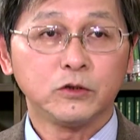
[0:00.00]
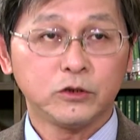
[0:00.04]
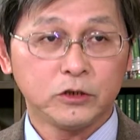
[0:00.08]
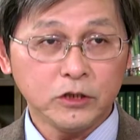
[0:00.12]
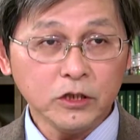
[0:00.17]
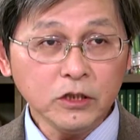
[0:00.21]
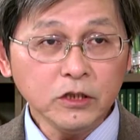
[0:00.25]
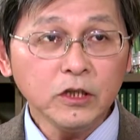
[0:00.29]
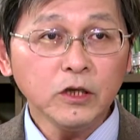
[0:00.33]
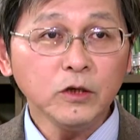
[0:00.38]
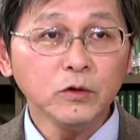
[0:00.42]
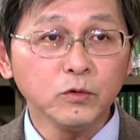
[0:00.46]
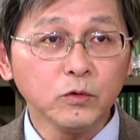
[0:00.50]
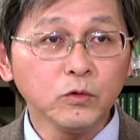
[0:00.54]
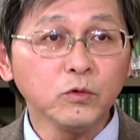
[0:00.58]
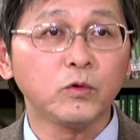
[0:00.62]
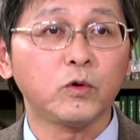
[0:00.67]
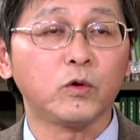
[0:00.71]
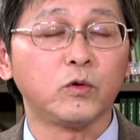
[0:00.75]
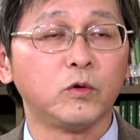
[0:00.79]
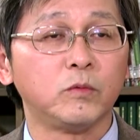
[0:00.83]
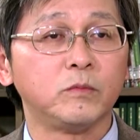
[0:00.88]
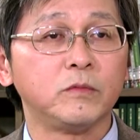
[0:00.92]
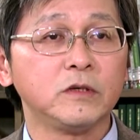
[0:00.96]
今天，如
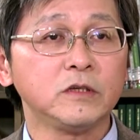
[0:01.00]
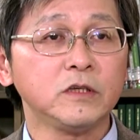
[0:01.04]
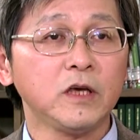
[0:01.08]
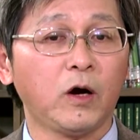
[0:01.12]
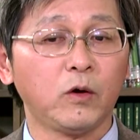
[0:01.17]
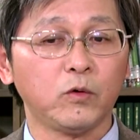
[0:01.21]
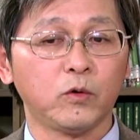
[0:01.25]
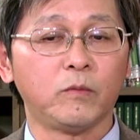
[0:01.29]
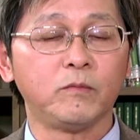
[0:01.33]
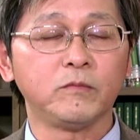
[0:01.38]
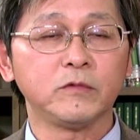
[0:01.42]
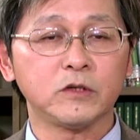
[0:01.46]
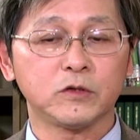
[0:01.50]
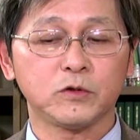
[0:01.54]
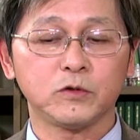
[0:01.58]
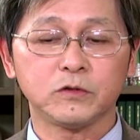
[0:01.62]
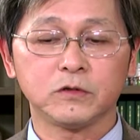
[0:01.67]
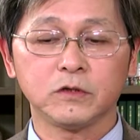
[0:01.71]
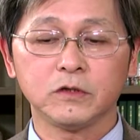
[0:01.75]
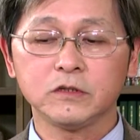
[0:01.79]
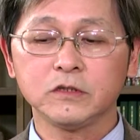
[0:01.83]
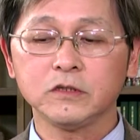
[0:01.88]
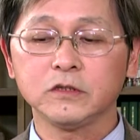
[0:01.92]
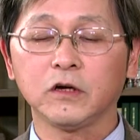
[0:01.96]
果我们要我们的学
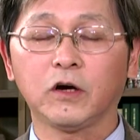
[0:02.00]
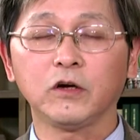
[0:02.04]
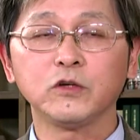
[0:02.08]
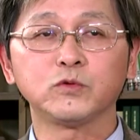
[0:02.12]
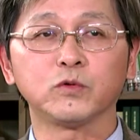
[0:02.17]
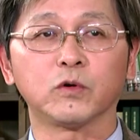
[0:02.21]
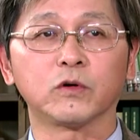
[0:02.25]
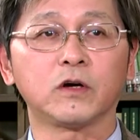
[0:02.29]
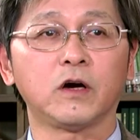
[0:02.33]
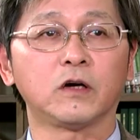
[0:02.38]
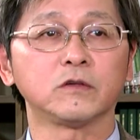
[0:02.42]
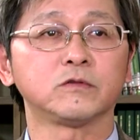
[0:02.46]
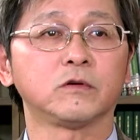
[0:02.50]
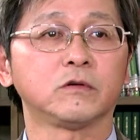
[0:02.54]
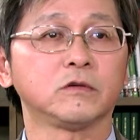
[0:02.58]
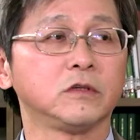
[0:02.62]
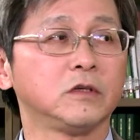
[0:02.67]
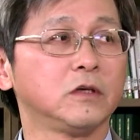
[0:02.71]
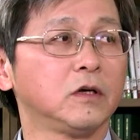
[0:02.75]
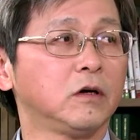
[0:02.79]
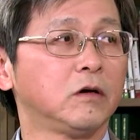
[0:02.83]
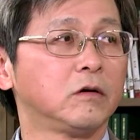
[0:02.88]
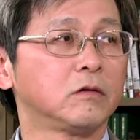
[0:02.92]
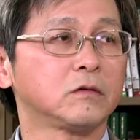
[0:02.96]
生进到一所高
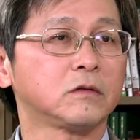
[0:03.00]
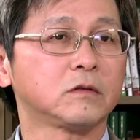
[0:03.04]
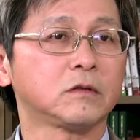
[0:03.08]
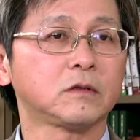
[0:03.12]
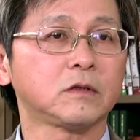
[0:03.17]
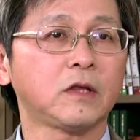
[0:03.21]
中以后，